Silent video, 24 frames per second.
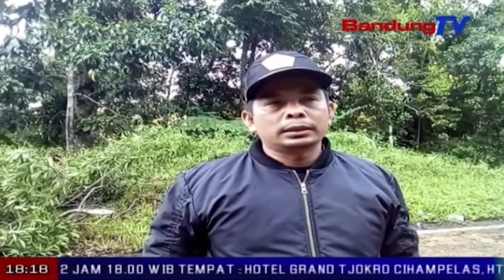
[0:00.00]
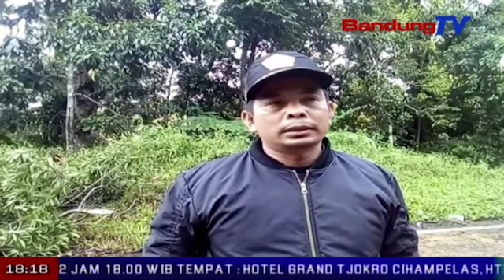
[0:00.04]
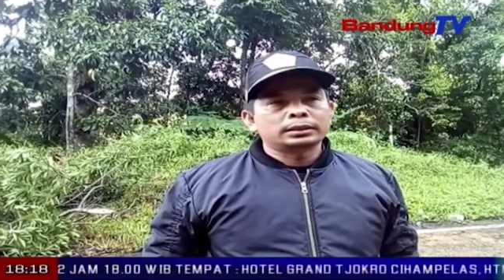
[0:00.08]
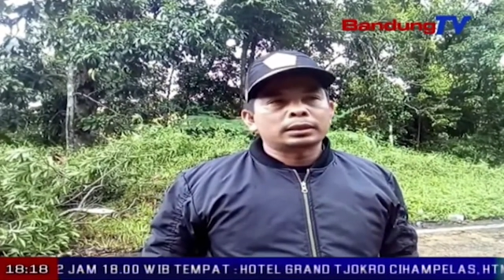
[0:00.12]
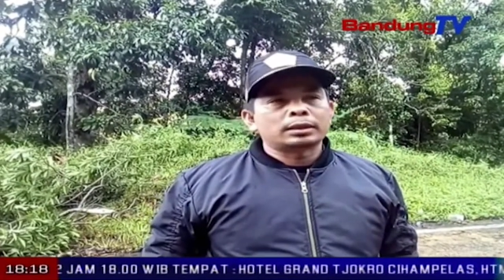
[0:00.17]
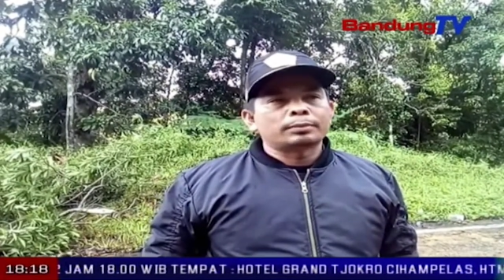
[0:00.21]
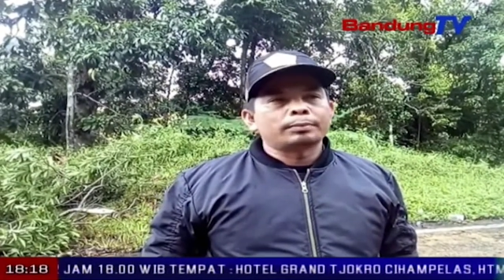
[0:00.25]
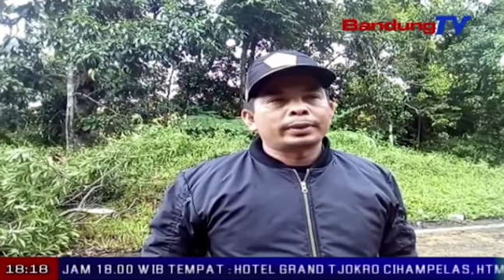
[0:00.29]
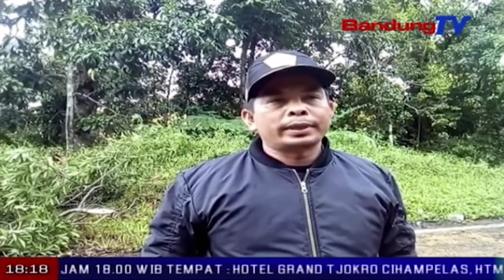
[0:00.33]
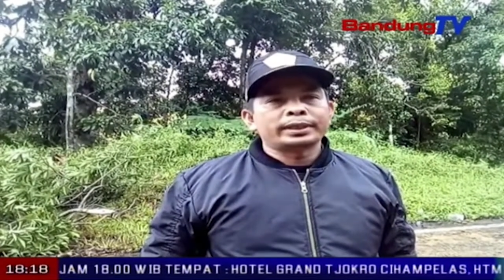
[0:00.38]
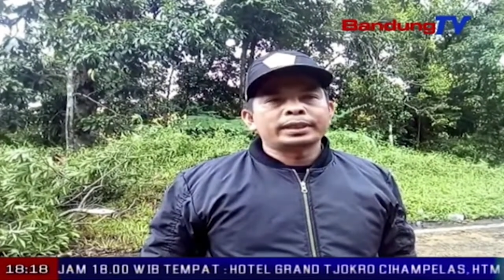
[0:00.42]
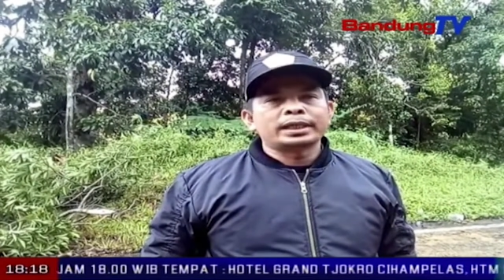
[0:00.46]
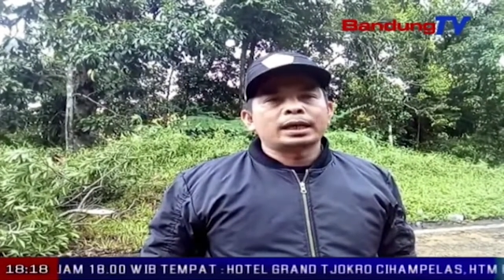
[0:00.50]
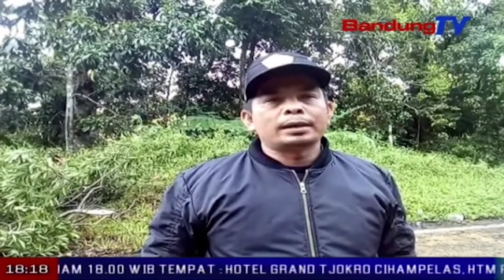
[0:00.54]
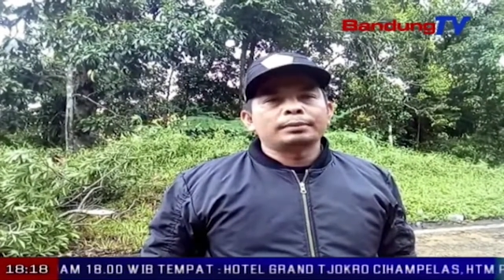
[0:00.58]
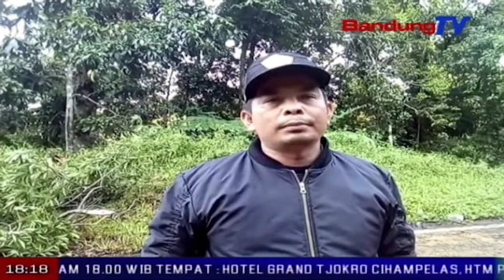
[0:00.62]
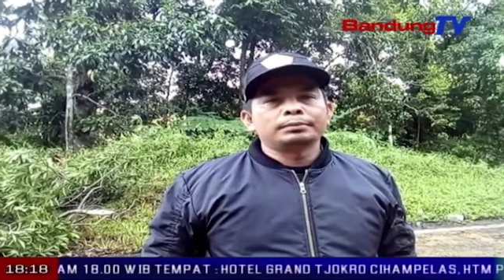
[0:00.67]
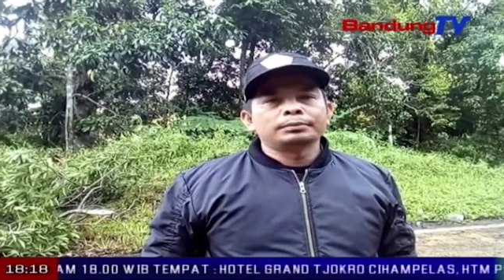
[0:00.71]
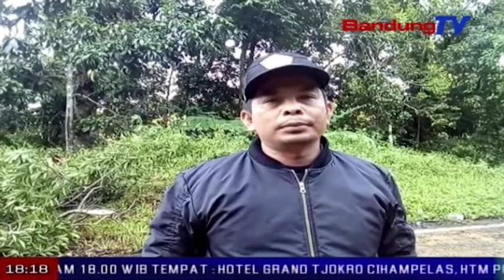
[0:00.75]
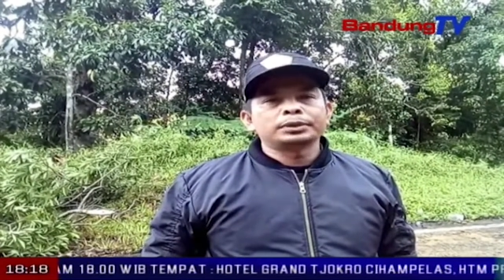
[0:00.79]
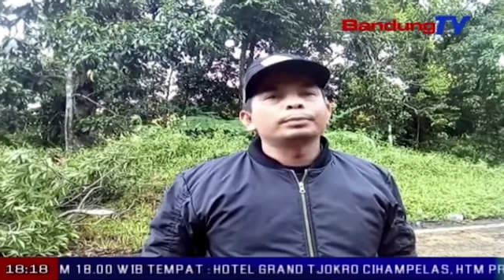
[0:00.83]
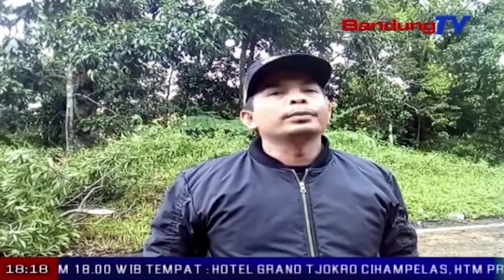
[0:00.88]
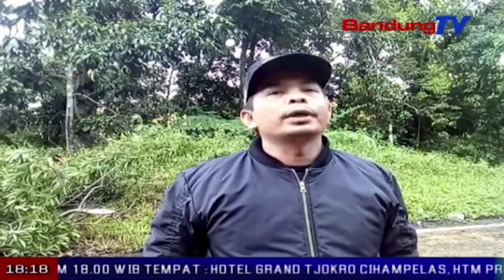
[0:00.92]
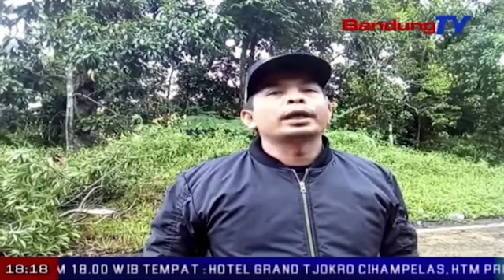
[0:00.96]
sampai
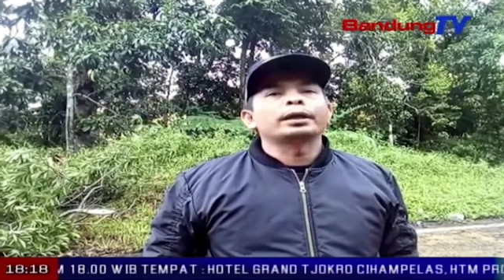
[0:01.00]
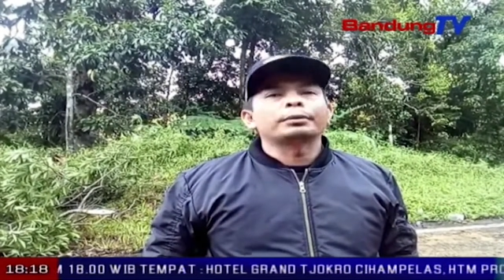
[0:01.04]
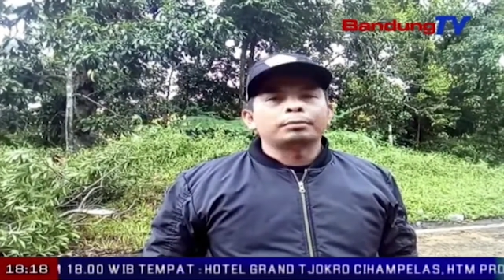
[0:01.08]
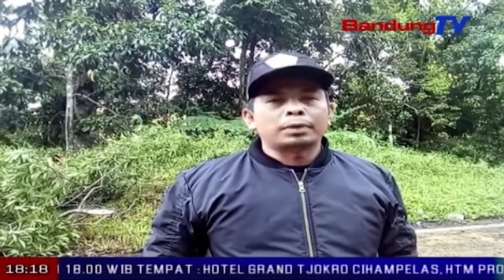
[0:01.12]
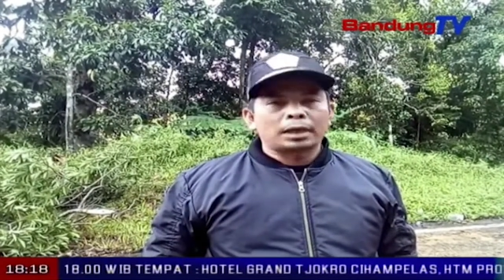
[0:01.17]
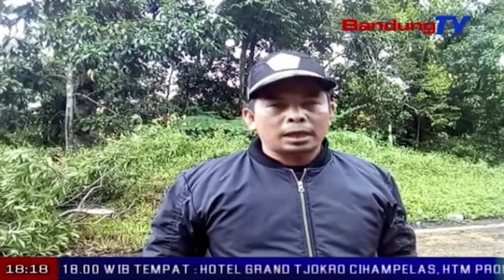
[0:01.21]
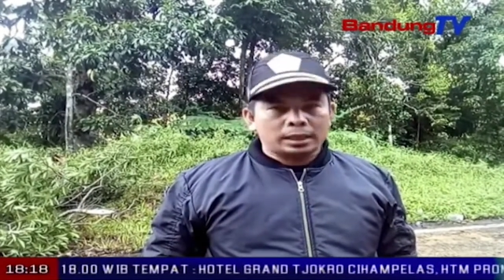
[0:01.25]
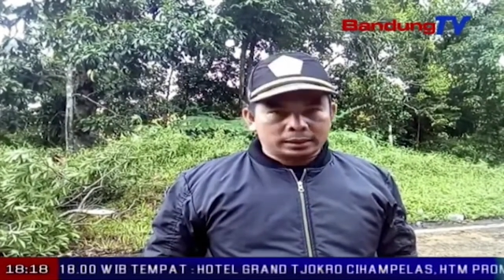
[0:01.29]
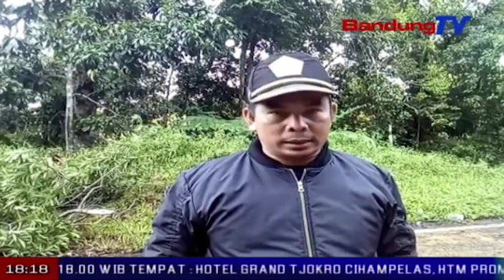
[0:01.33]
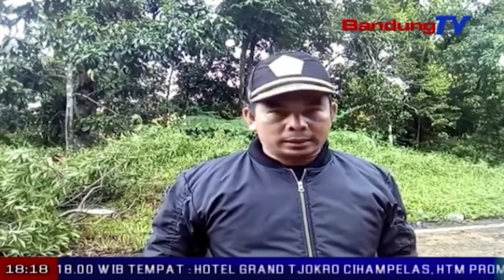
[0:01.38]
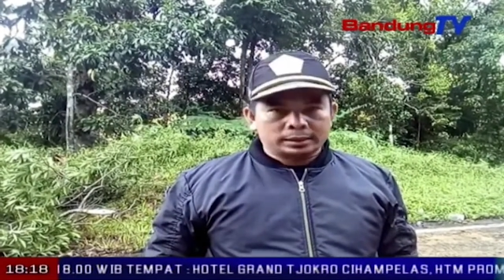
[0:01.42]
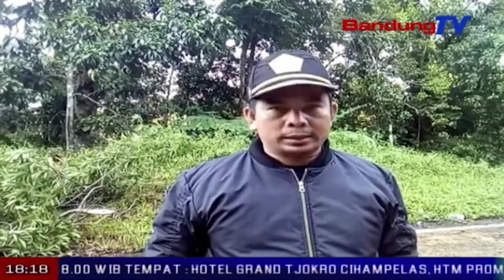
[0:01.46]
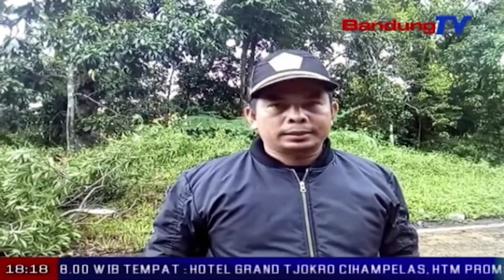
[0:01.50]
jam 19